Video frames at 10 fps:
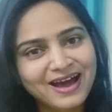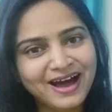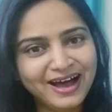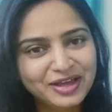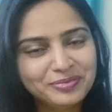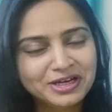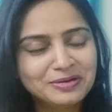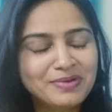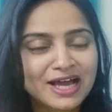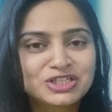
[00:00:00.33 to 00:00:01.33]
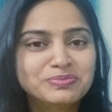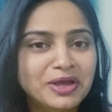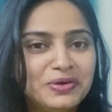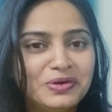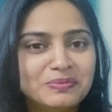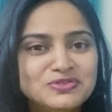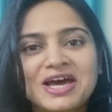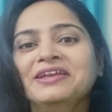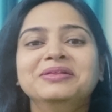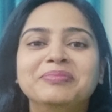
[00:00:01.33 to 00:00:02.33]
हाय वेलकम बैक टू माय यूट्यूब
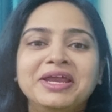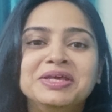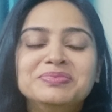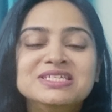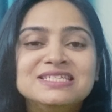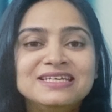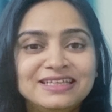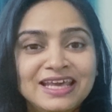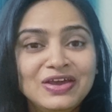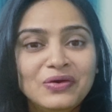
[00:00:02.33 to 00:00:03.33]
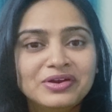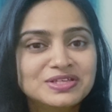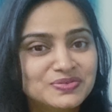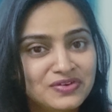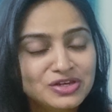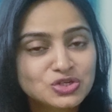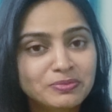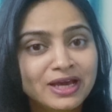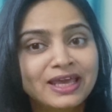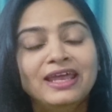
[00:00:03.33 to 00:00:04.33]
चैनल माय नेम इज़ निधि और इस वीडियो
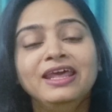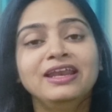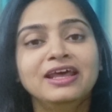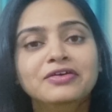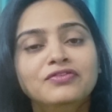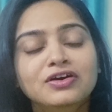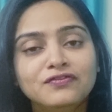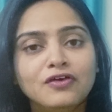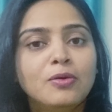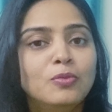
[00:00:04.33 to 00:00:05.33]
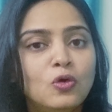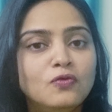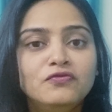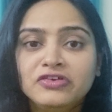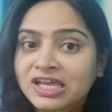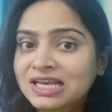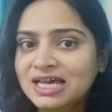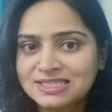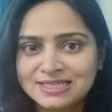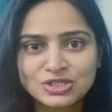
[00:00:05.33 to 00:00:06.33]
में अगेन एक नए वर्क फ्रॉम होम
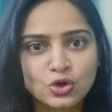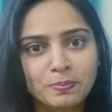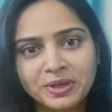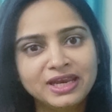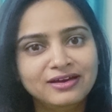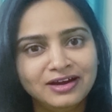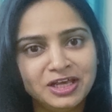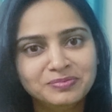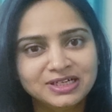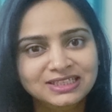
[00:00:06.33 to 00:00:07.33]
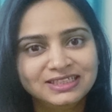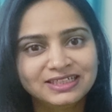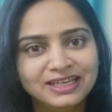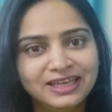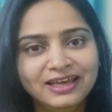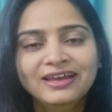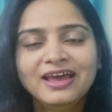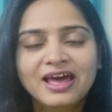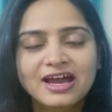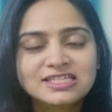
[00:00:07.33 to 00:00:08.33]
फ्रीलांसर जॉब के रिगार्डिंग बात करेंगे
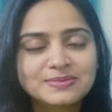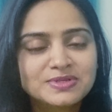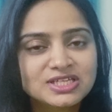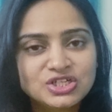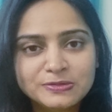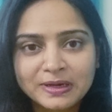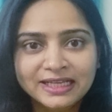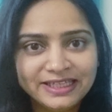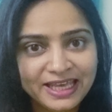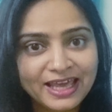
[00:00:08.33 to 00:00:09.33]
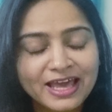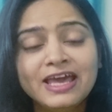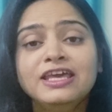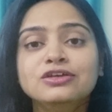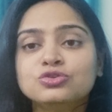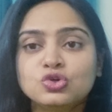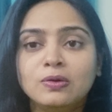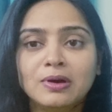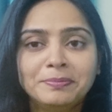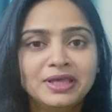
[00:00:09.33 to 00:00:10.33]
एंड सबसे अच्छी बात ये है ये
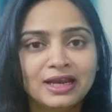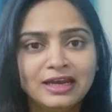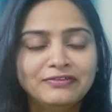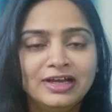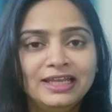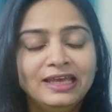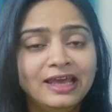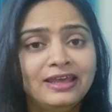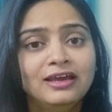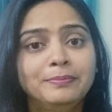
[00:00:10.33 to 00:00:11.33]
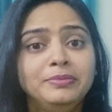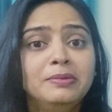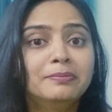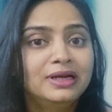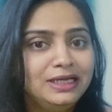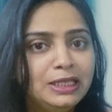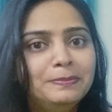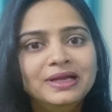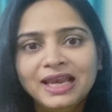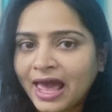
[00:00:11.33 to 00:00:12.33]
जॉब आपकी रहने वाली है ये आपकी
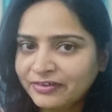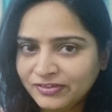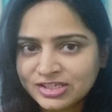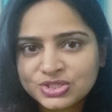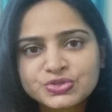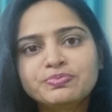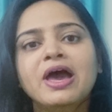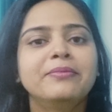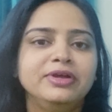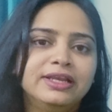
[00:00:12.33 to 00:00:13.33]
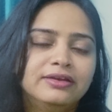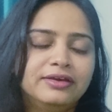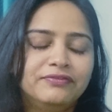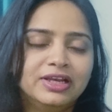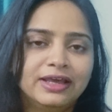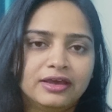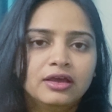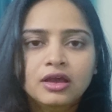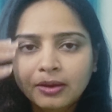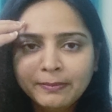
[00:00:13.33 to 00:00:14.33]
मल्टीपल लैंग्वेजेस में अवेलेबल है
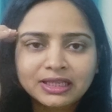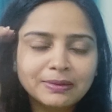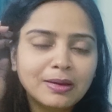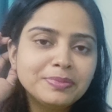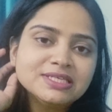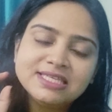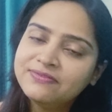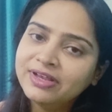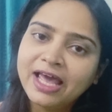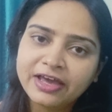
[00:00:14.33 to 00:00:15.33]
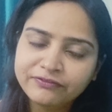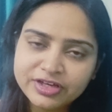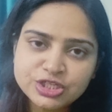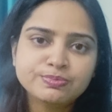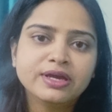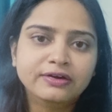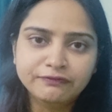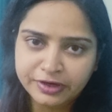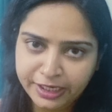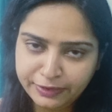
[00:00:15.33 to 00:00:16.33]
मतलब आप किसी भी लैंग्वेज में
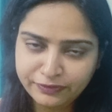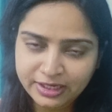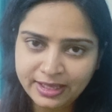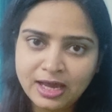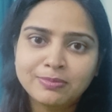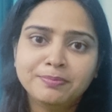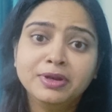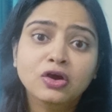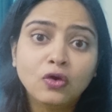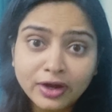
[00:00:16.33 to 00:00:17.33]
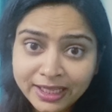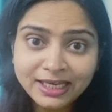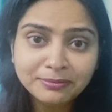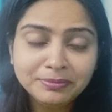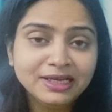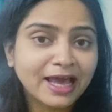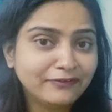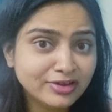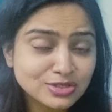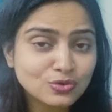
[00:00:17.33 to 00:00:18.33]
कंफर्टेबल हैं आप अपने अकॉर्डिंगली अपनी
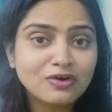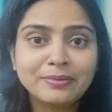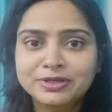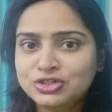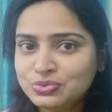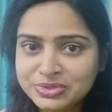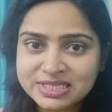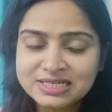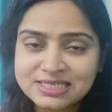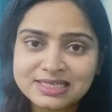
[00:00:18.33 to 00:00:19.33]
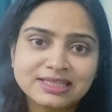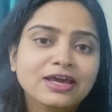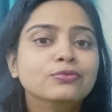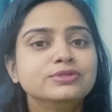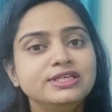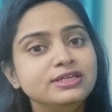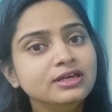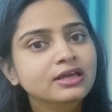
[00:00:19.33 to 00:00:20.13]
लैंग्वेज को वहाँ पे चूज कर सकते हैं उसी